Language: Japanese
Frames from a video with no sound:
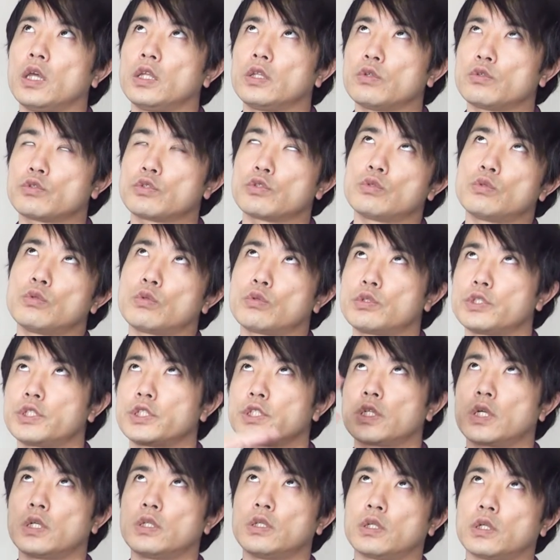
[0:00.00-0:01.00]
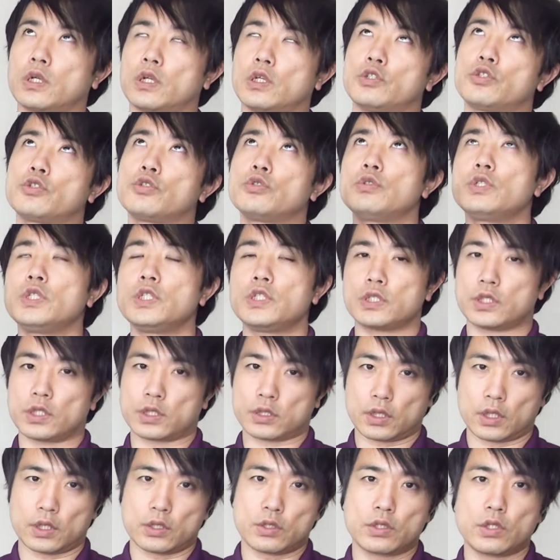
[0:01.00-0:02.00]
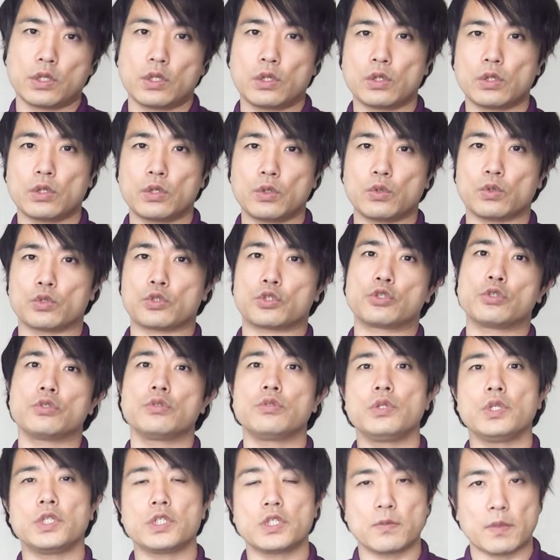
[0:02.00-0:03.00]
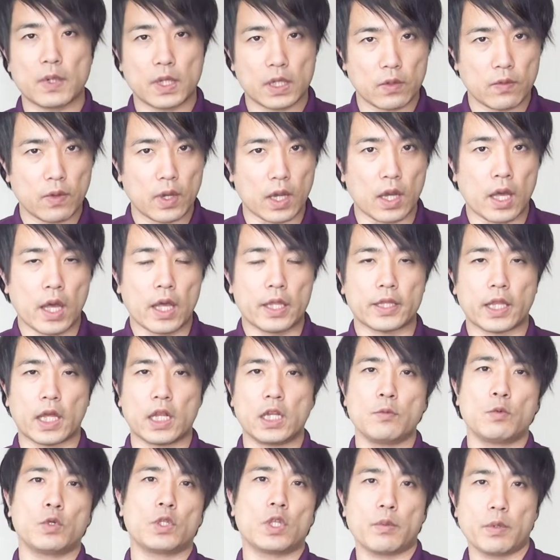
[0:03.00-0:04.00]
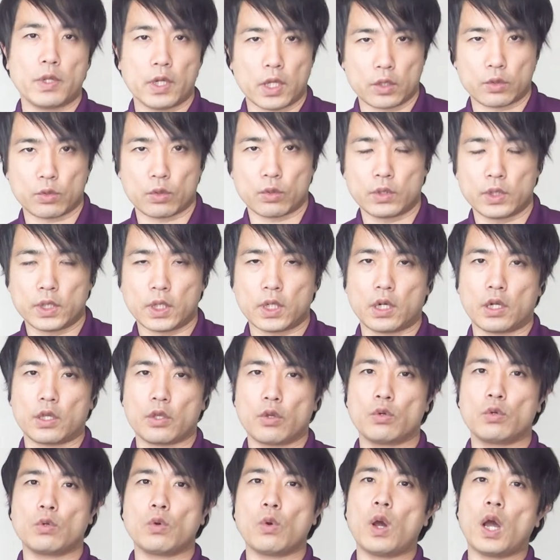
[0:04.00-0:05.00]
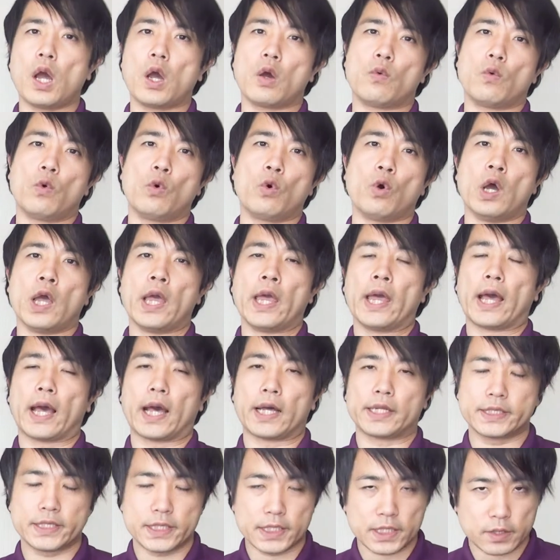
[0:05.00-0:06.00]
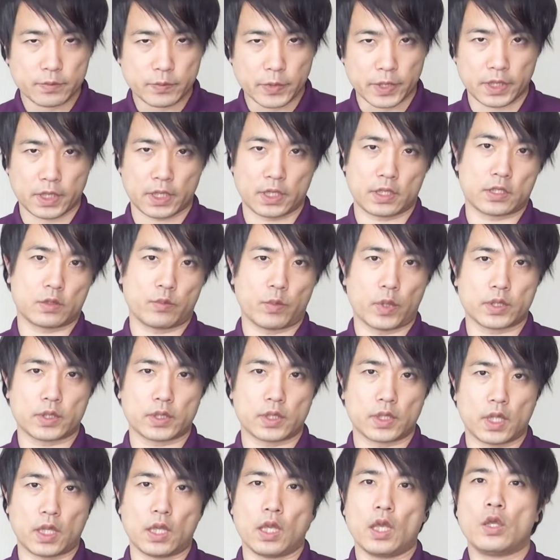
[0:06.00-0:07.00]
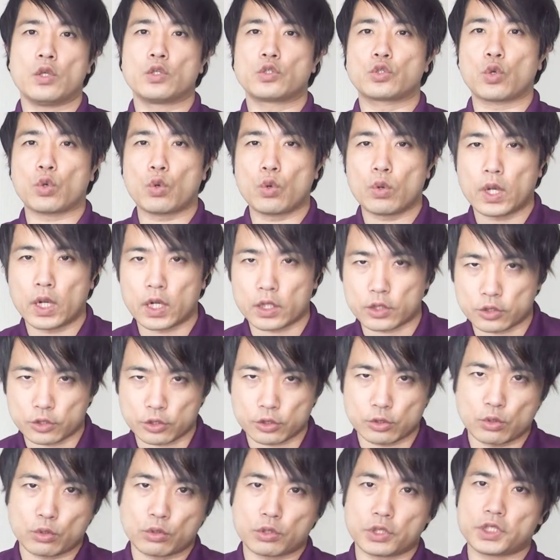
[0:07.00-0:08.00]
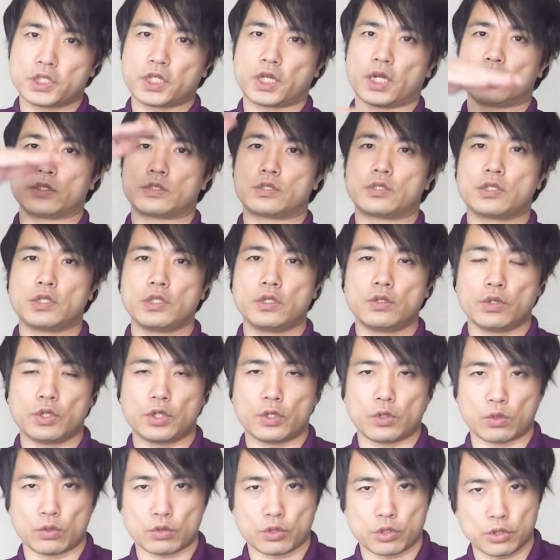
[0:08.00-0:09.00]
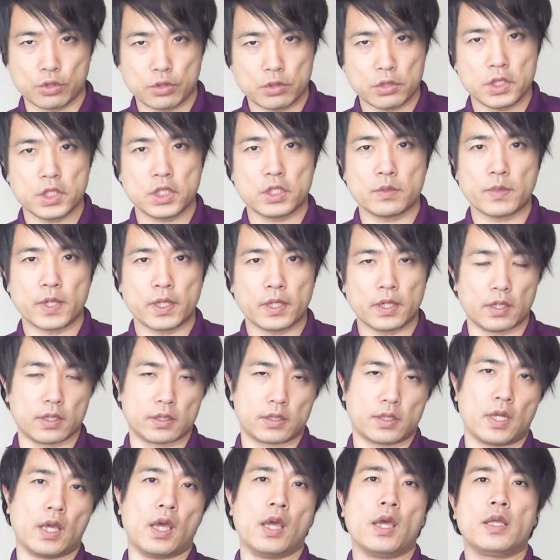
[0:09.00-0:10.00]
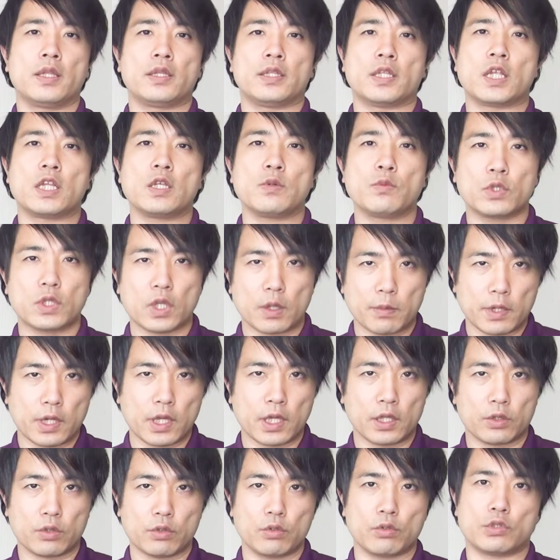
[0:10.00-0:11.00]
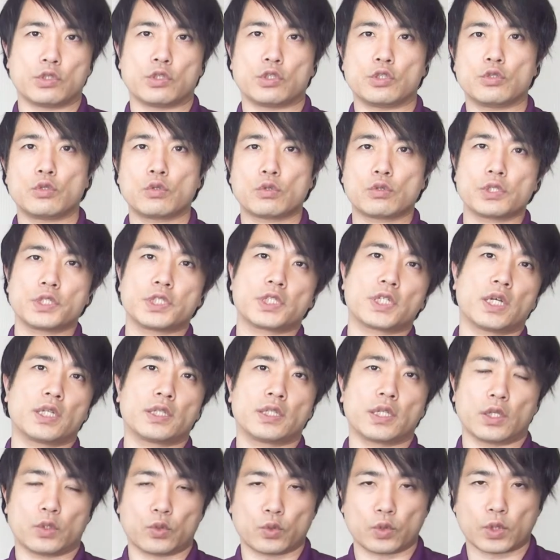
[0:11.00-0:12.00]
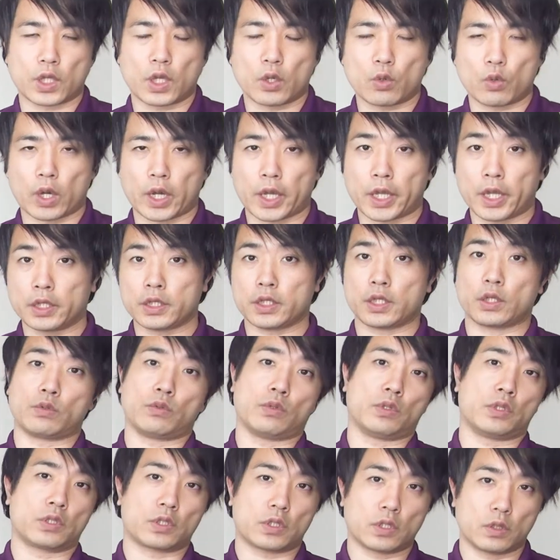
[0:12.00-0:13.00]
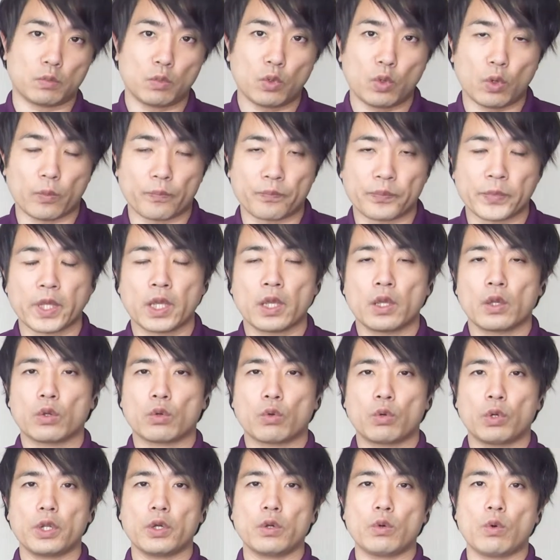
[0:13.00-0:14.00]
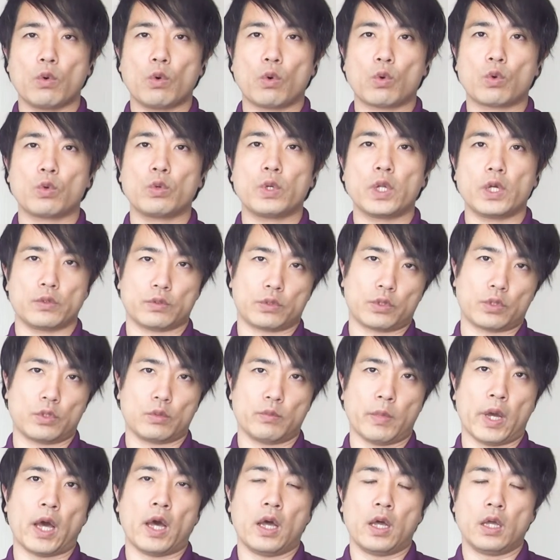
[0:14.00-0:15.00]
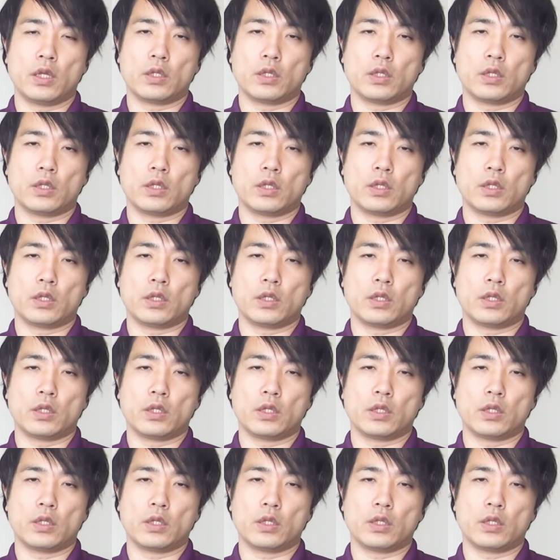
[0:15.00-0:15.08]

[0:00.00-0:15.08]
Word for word: えー、とじゅうろくじかんだからじゅうにじですね。次の日のじゅうにじまでは何も食べないと。だから夜ご飯をはちじまでに済ませて、そこからじゅうろくじかん、次の日のじゅうにじまでですね、何も食べないというじゅうろくじかんダイエットで結構流行ってるんですけども、これを行うという、まあ